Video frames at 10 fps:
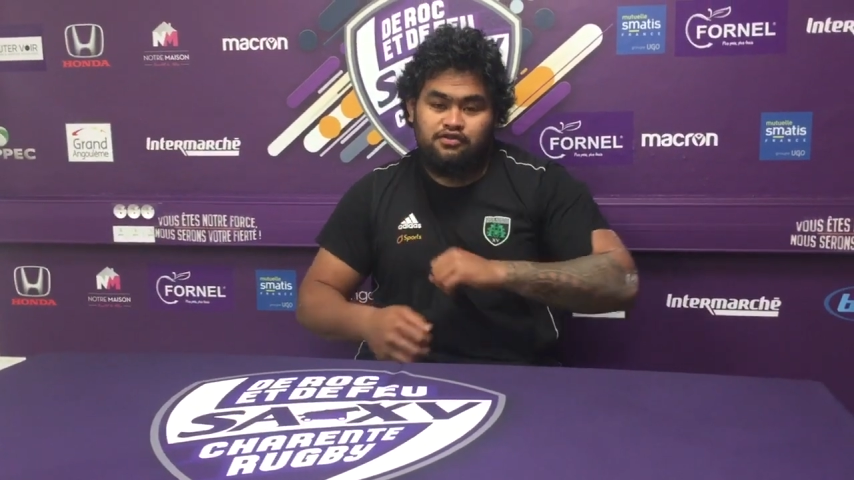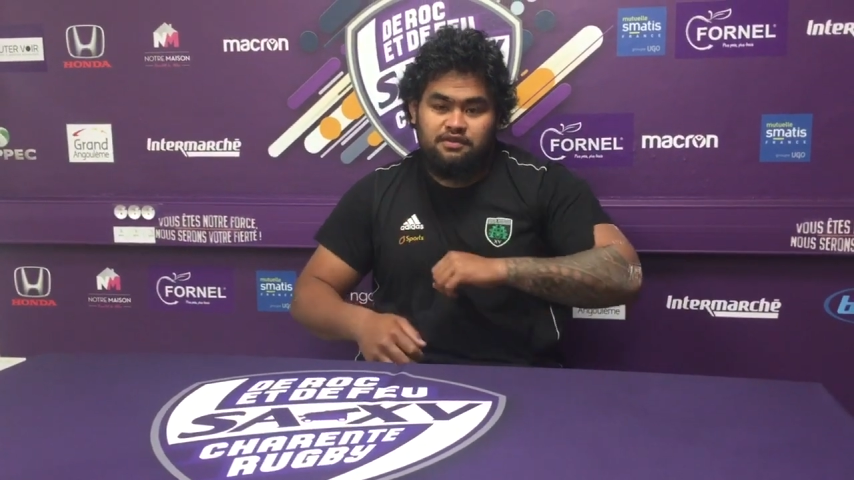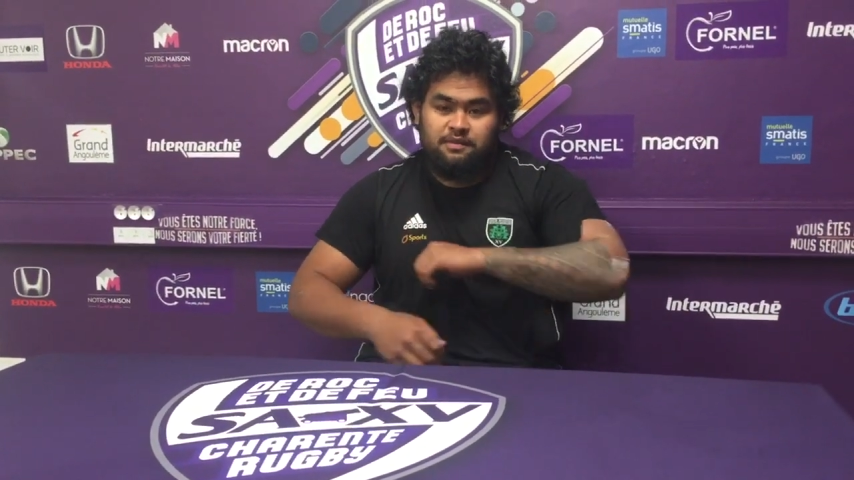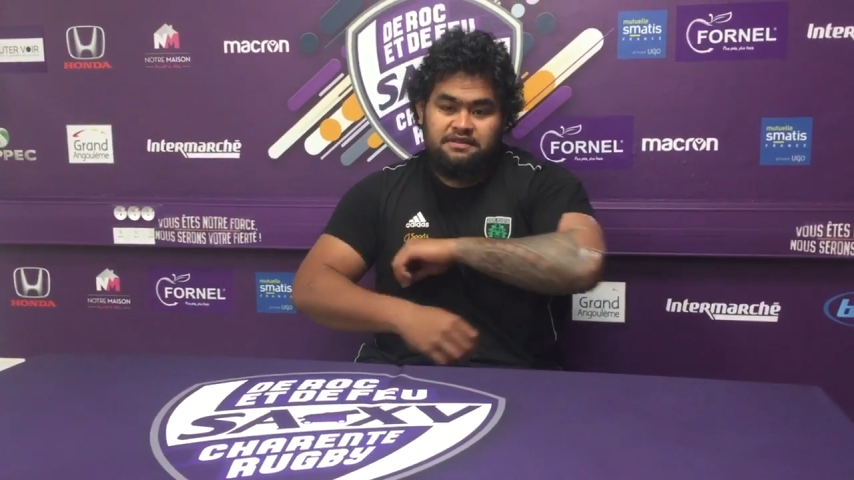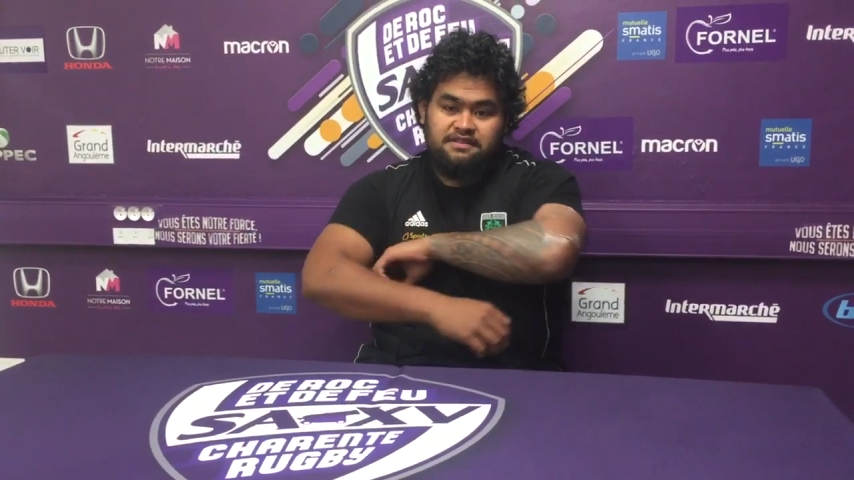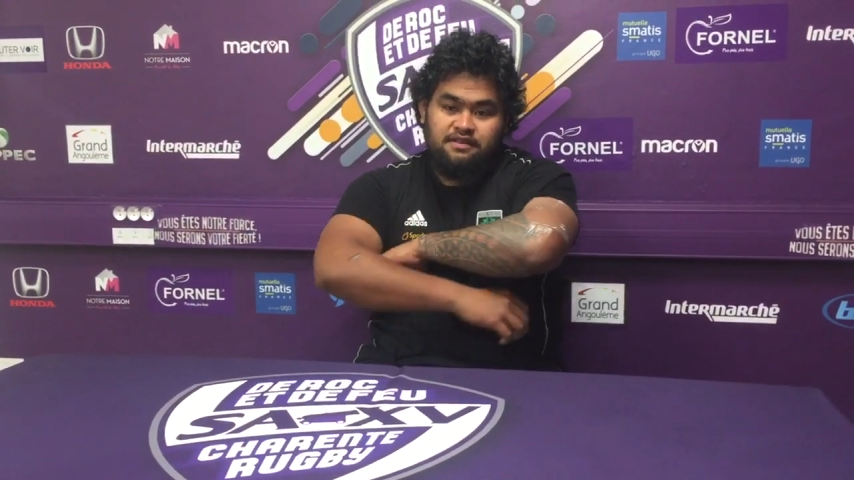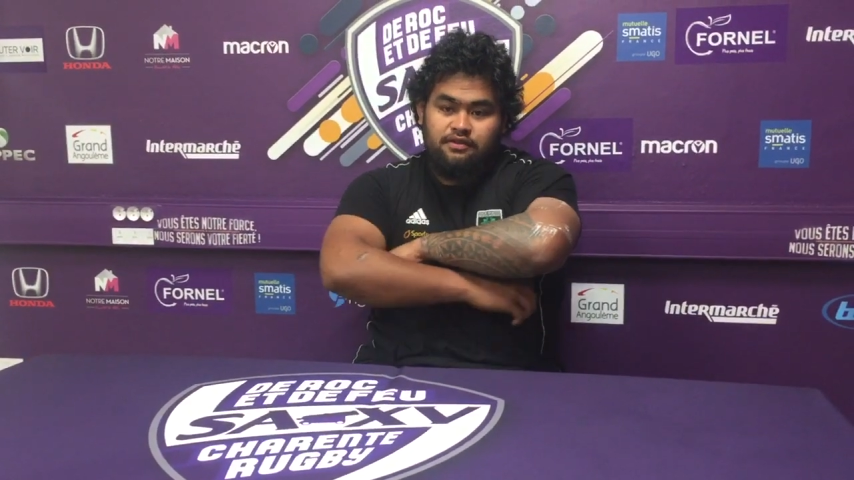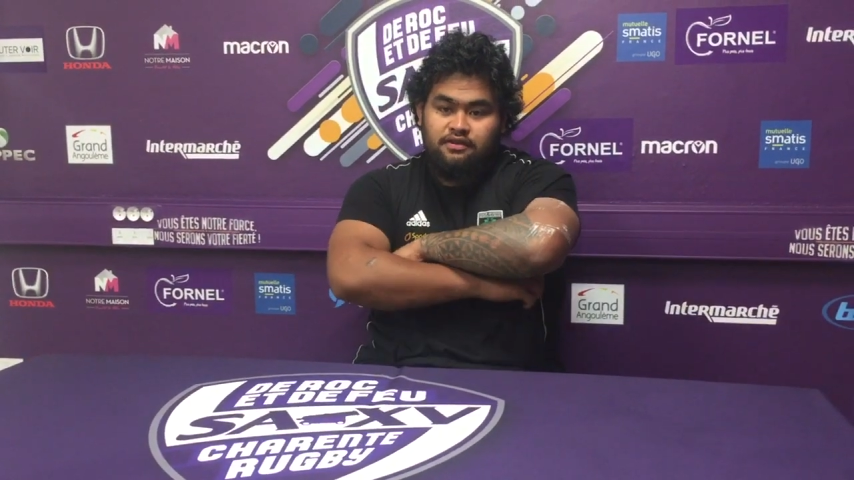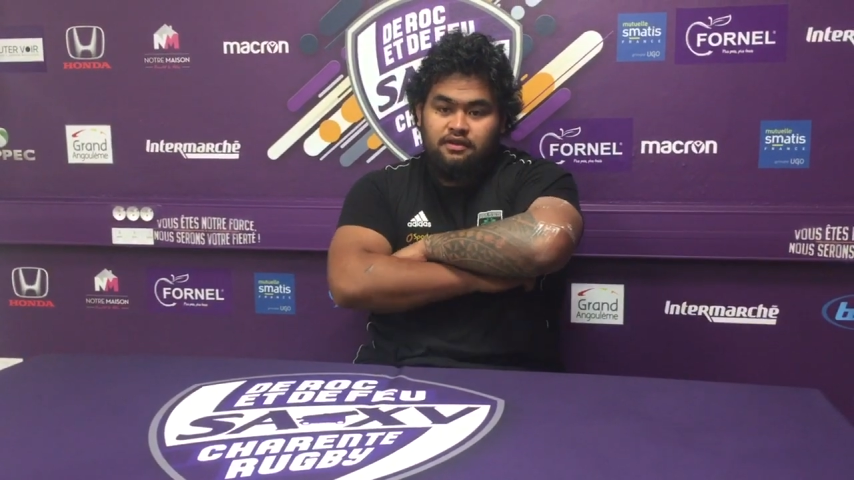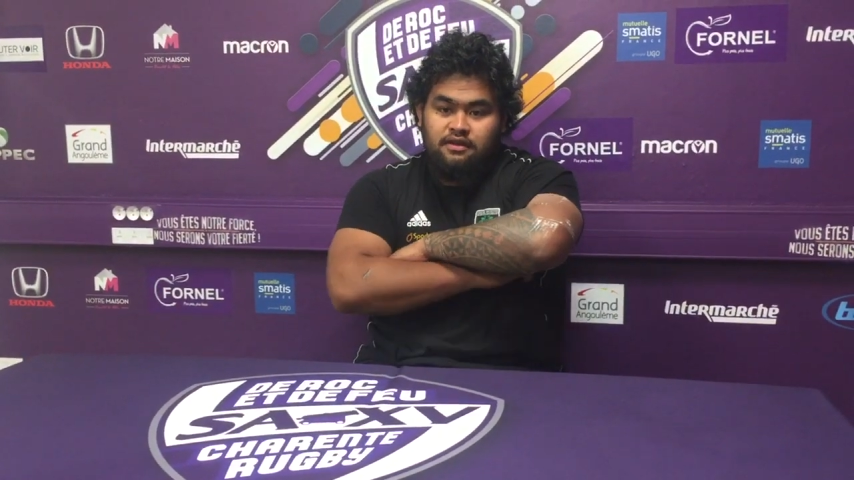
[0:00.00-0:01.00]
je sais pas si,
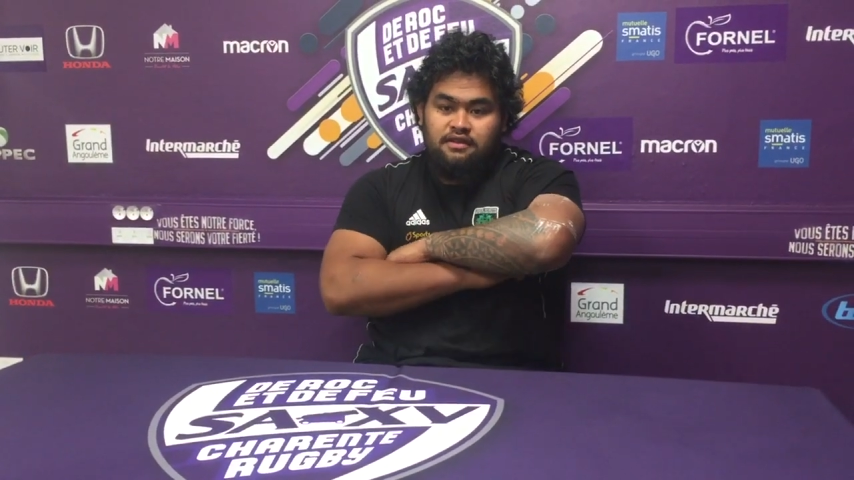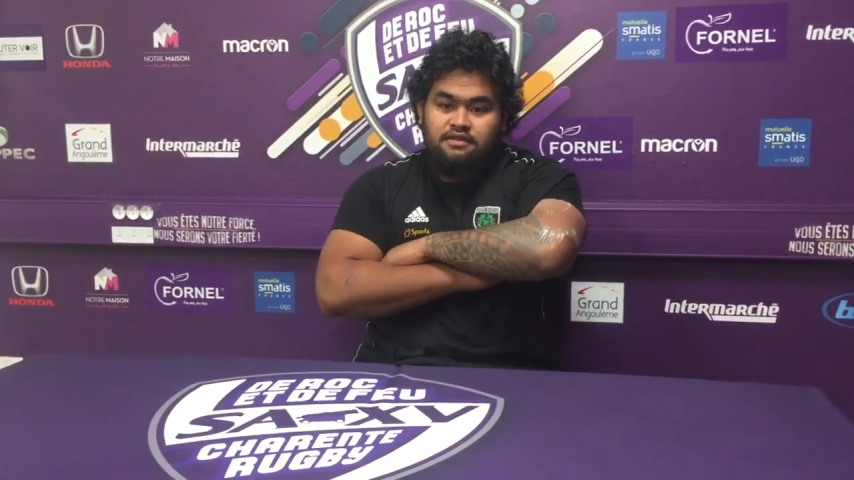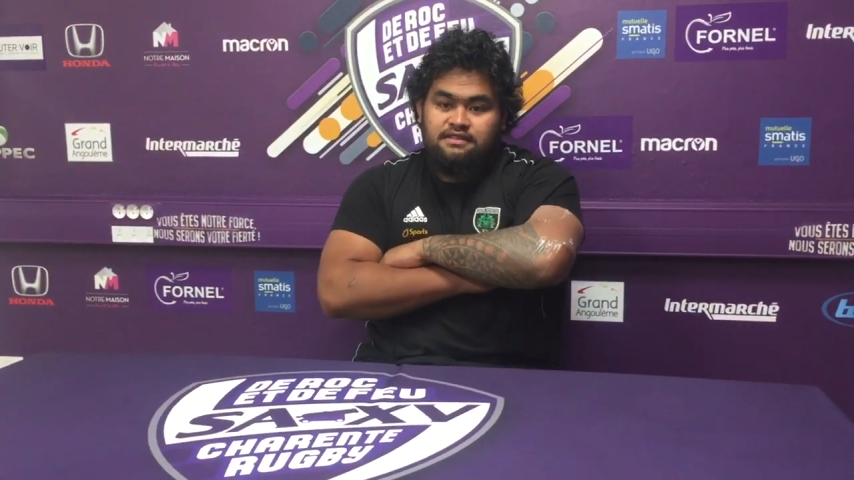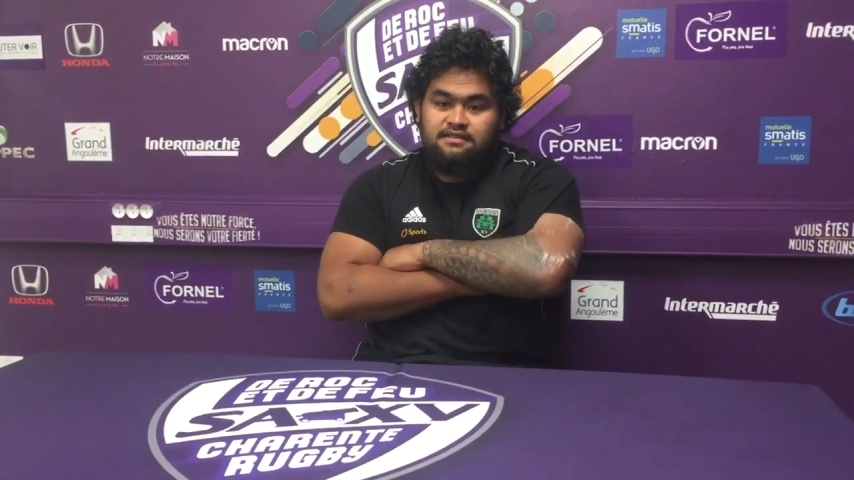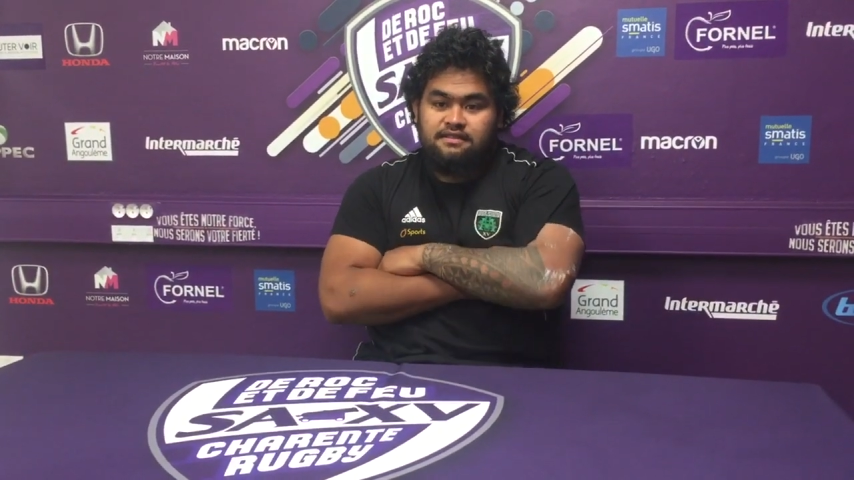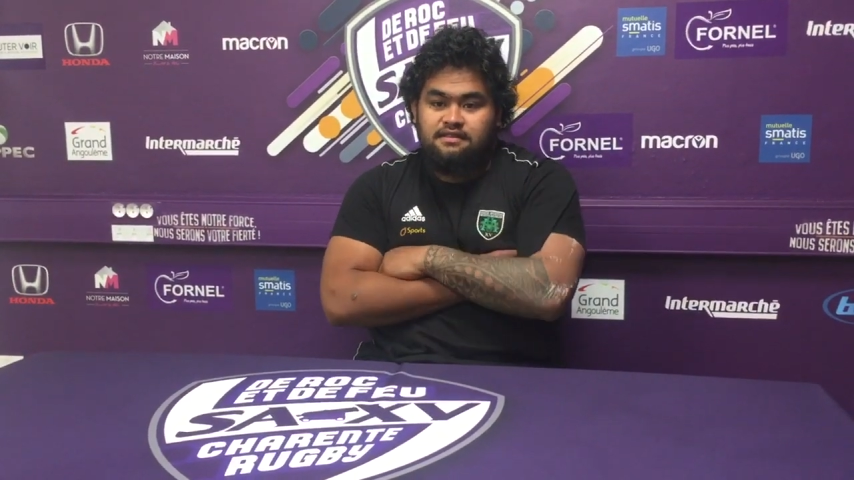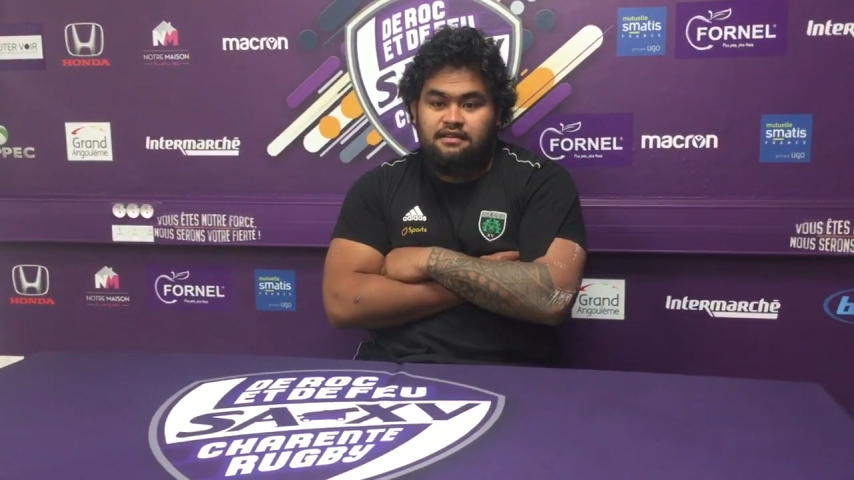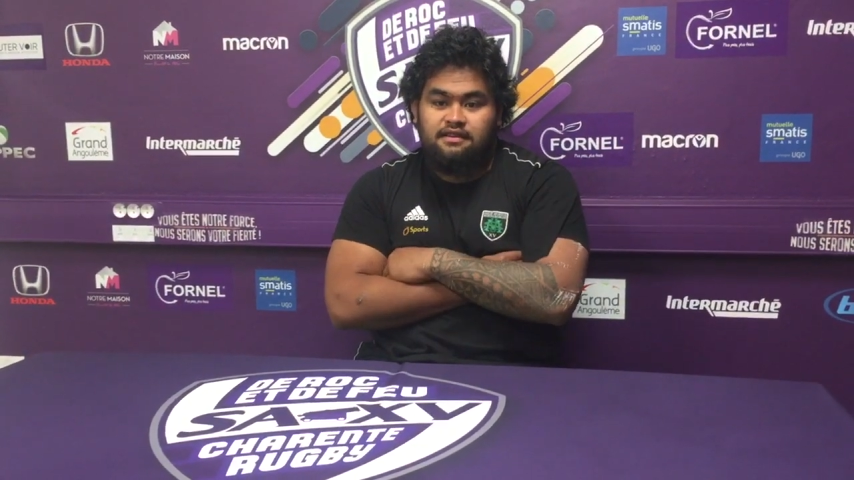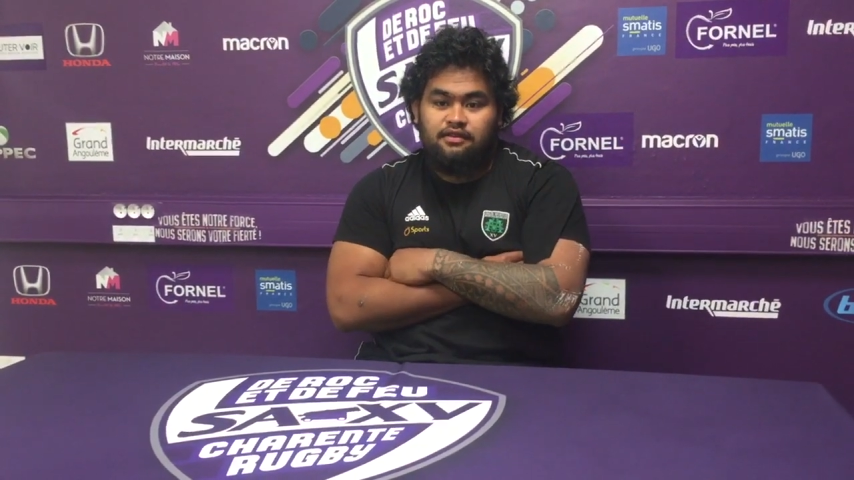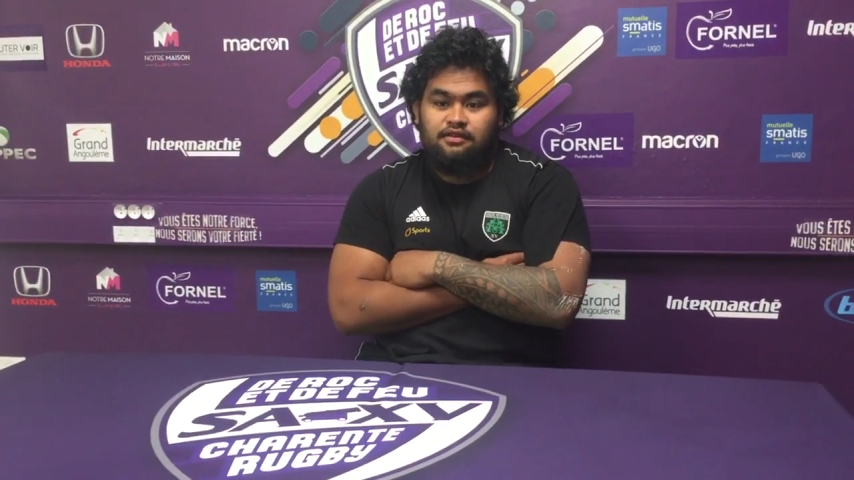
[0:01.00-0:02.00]
si
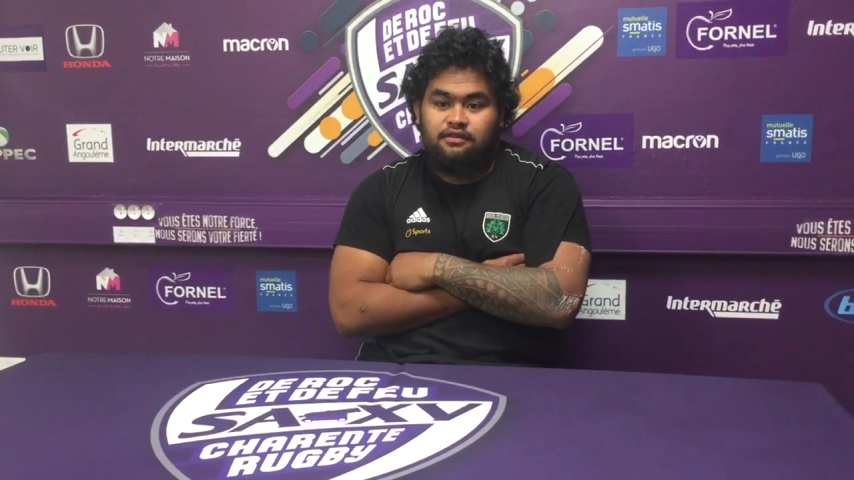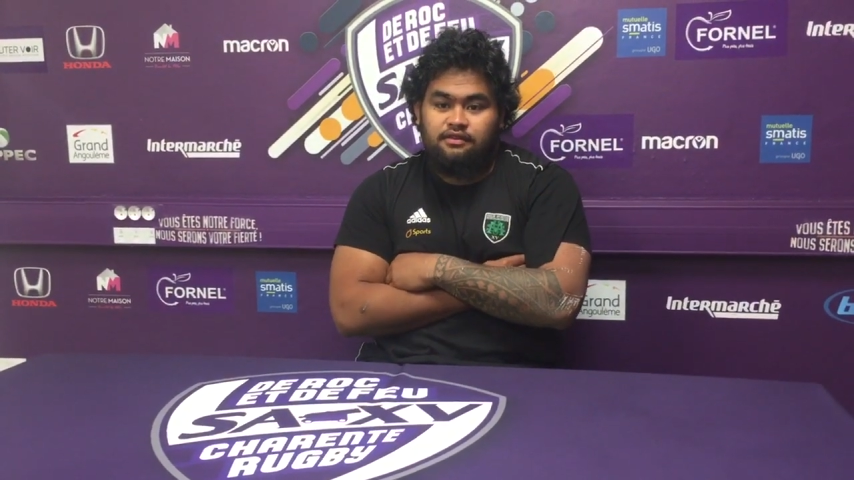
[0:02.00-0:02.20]
c'était